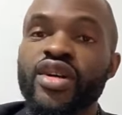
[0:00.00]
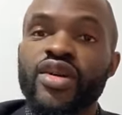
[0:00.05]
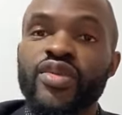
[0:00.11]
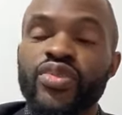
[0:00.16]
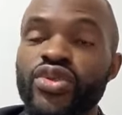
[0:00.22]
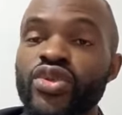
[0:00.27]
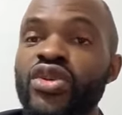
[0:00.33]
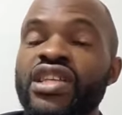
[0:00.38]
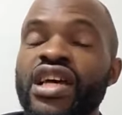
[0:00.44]

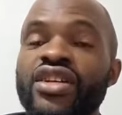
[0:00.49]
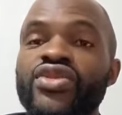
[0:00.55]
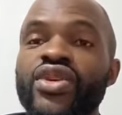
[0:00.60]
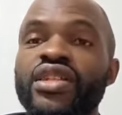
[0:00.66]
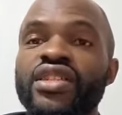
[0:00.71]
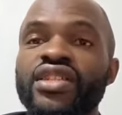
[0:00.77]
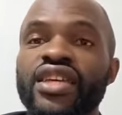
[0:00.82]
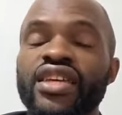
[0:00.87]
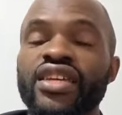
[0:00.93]
Pour d'autres
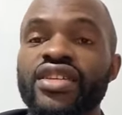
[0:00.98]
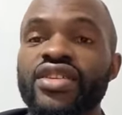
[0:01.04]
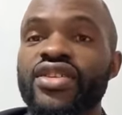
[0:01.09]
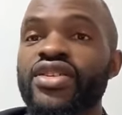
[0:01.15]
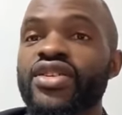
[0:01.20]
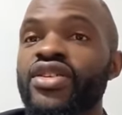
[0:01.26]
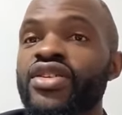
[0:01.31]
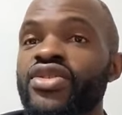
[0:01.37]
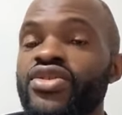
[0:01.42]
actualités,
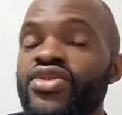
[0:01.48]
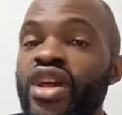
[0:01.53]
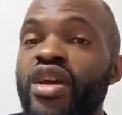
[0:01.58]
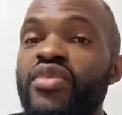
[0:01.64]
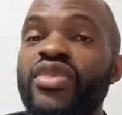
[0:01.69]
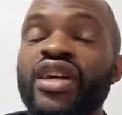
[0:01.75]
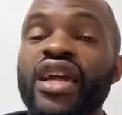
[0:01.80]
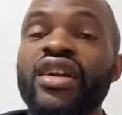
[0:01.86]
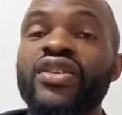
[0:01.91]
tu
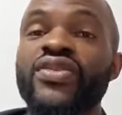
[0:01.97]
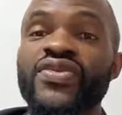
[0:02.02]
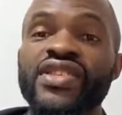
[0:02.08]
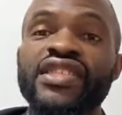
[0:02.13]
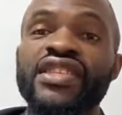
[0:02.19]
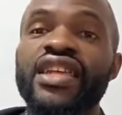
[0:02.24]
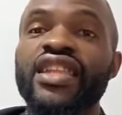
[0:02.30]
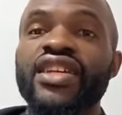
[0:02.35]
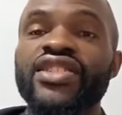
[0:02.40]
aimerais
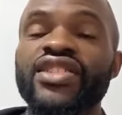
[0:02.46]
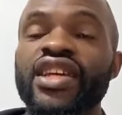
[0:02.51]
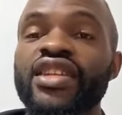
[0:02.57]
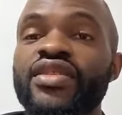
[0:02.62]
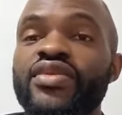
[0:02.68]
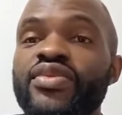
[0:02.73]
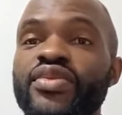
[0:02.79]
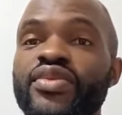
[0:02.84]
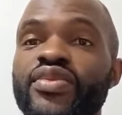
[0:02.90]
revisiter la chaîne,
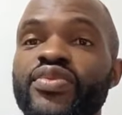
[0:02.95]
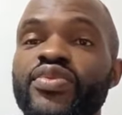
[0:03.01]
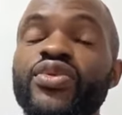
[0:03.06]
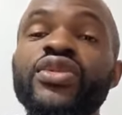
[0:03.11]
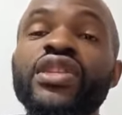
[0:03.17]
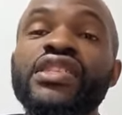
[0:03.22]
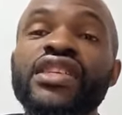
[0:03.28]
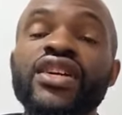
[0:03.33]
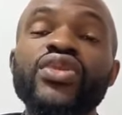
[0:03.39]
pour
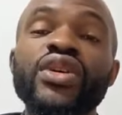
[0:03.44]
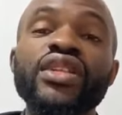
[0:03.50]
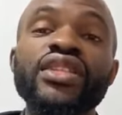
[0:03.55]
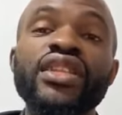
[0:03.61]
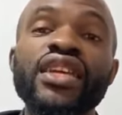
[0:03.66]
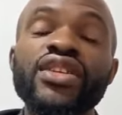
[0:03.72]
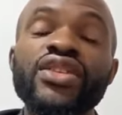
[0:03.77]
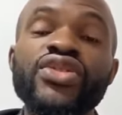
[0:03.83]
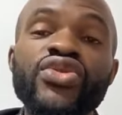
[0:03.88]
des
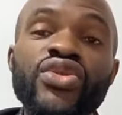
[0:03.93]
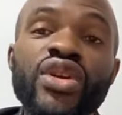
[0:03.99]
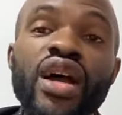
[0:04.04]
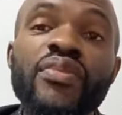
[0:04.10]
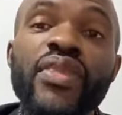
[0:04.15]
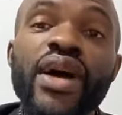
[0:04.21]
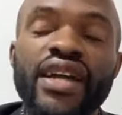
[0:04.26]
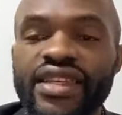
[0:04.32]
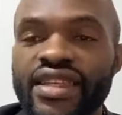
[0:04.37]
actualités que tu as
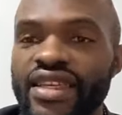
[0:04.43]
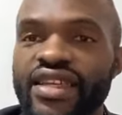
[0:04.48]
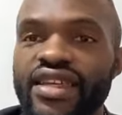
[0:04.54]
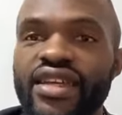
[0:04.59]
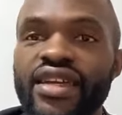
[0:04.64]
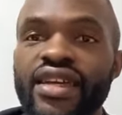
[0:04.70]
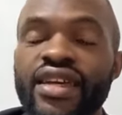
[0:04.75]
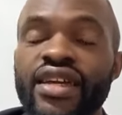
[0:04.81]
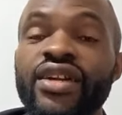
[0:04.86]
manquées.
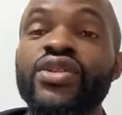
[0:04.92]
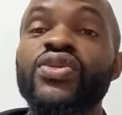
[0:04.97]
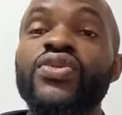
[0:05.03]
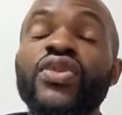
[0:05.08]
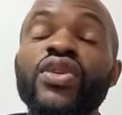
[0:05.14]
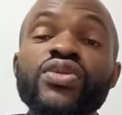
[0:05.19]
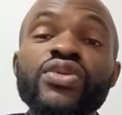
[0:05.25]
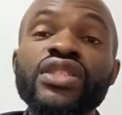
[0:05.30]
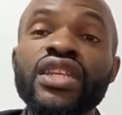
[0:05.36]

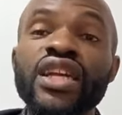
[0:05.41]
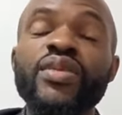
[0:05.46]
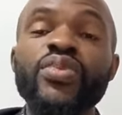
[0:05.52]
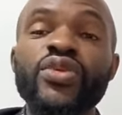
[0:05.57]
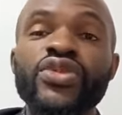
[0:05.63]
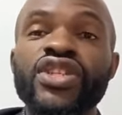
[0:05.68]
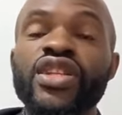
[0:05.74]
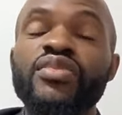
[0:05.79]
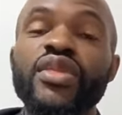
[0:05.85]
Retrouvons-nous très
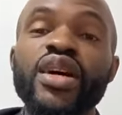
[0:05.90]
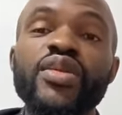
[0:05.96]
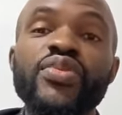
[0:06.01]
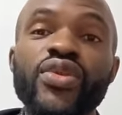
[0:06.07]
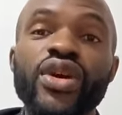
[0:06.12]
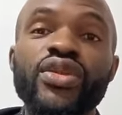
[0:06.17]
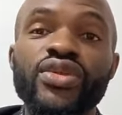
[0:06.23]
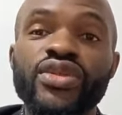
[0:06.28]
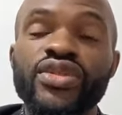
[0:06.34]
prochainement
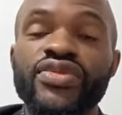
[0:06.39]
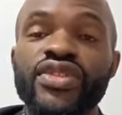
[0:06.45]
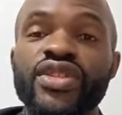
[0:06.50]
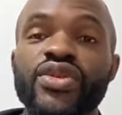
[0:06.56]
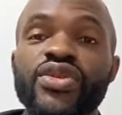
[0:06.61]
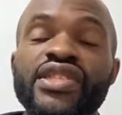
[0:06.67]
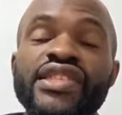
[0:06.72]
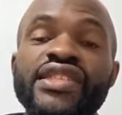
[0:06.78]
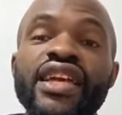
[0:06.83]
pour une autre
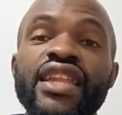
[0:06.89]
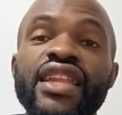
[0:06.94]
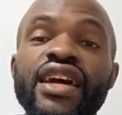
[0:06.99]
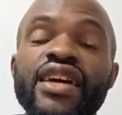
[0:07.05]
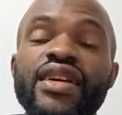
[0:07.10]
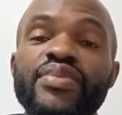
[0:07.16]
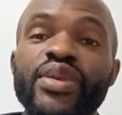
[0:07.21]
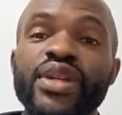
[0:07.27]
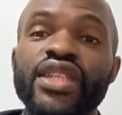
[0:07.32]
vidéo. D'ici
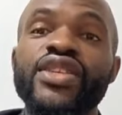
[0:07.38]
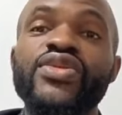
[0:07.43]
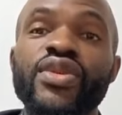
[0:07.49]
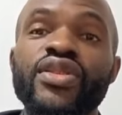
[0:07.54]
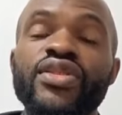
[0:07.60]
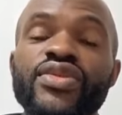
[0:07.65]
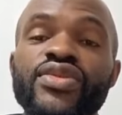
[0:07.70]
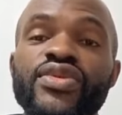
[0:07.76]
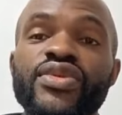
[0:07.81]
là, prenez
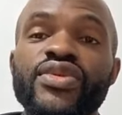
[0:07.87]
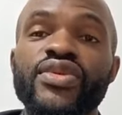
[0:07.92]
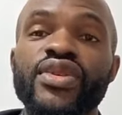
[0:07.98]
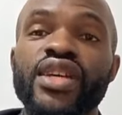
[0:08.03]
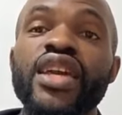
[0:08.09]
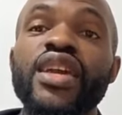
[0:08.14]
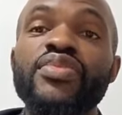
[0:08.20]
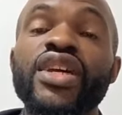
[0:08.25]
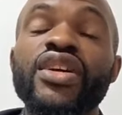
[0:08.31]
soin de vous
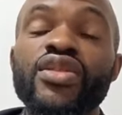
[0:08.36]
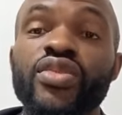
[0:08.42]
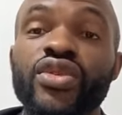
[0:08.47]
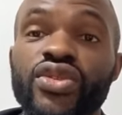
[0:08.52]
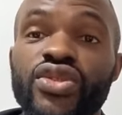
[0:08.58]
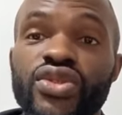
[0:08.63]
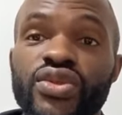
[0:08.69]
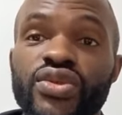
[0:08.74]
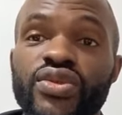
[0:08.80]
et bien le
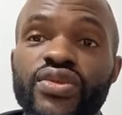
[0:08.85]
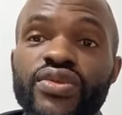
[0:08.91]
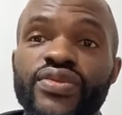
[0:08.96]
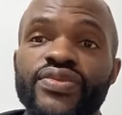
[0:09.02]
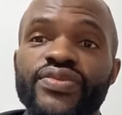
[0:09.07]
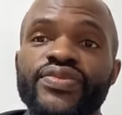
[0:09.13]
bonjour.